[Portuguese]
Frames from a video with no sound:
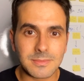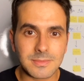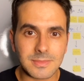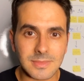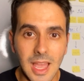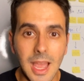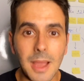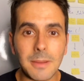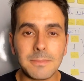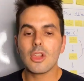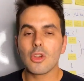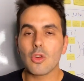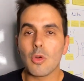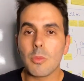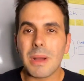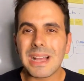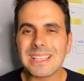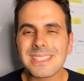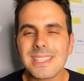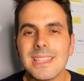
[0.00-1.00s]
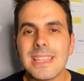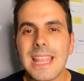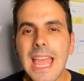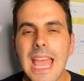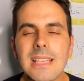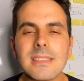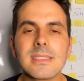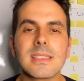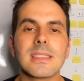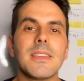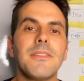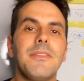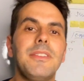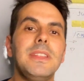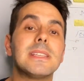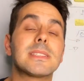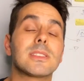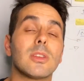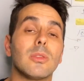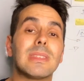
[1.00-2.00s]
Tá? Com base nessa
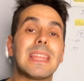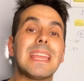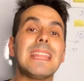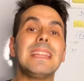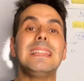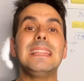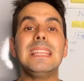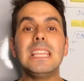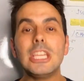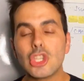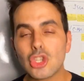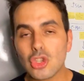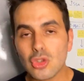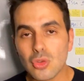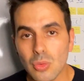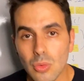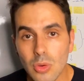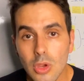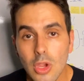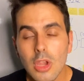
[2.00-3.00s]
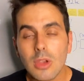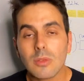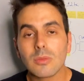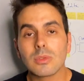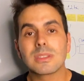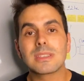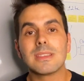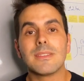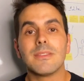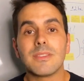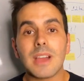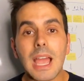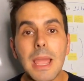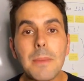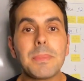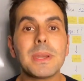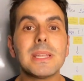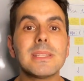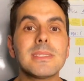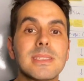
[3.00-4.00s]
definição de nicho, você vai
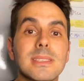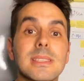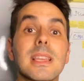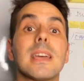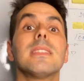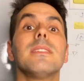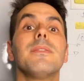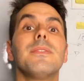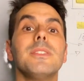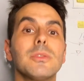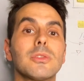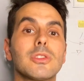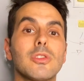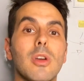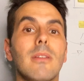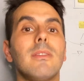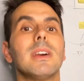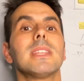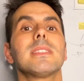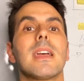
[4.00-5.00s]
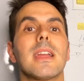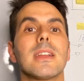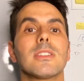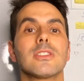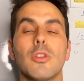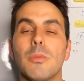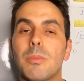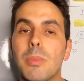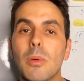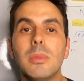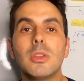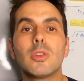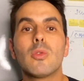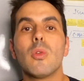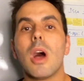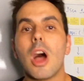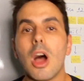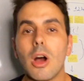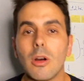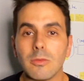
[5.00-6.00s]
precisar definir o seu avatar, seu
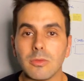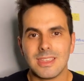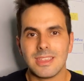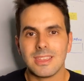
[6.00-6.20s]
público-alvo.